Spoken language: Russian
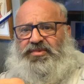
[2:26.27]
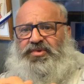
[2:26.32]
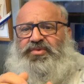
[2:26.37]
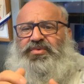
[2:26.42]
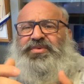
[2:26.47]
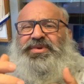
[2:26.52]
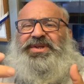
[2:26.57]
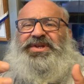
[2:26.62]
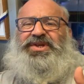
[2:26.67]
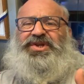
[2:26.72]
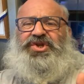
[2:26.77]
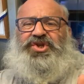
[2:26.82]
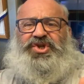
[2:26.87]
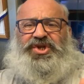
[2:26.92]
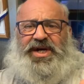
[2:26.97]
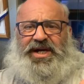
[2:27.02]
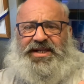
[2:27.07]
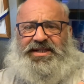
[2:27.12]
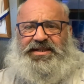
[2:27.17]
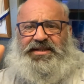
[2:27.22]
ну не
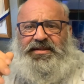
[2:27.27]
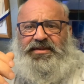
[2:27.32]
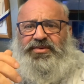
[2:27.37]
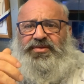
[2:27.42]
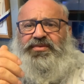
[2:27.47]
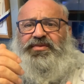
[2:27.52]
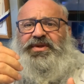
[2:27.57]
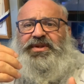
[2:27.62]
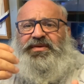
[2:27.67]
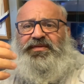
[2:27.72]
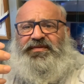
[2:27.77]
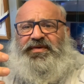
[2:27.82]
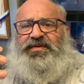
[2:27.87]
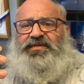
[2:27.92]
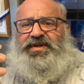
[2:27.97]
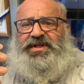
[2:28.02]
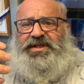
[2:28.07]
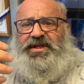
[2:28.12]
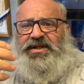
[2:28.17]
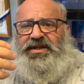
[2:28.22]
часто, но вот вы
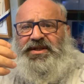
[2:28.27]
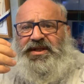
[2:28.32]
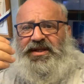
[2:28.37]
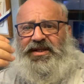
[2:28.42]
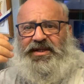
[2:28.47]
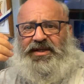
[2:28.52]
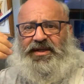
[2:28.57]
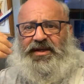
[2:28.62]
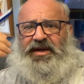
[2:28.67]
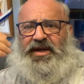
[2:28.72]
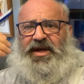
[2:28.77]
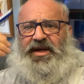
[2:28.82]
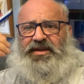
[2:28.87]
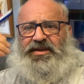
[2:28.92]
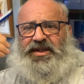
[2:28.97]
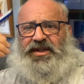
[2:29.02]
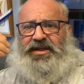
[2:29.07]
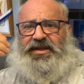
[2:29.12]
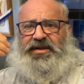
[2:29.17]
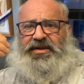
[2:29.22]
видели такие
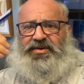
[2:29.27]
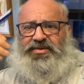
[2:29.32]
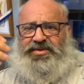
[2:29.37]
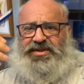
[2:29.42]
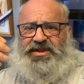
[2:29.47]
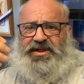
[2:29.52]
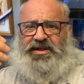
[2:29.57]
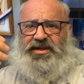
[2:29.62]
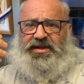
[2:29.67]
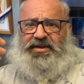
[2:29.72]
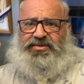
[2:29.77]
таких людей,